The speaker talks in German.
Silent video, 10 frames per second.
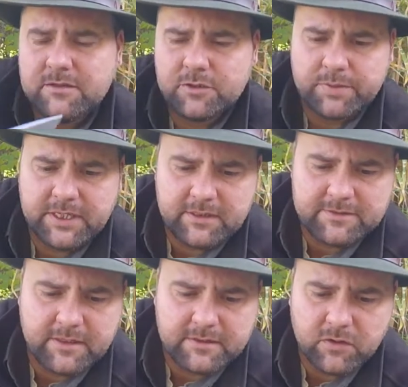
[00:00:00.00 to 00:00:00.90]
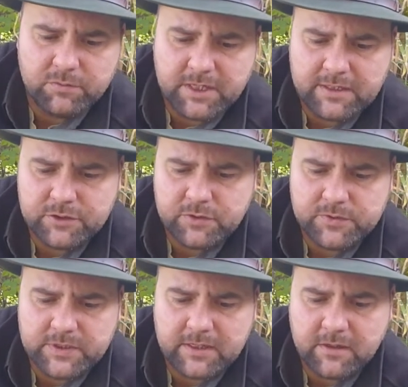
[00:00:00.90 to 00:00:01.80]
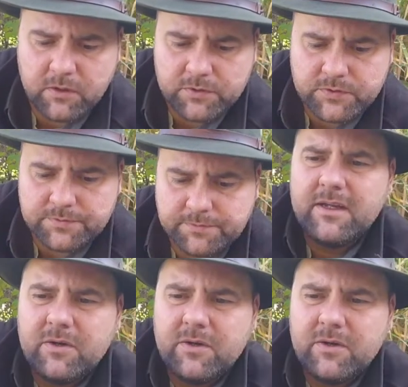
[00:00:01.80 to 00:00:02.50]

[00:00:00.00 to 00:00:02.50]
sprich sie hat nochmal einen Schutz gegen Rost.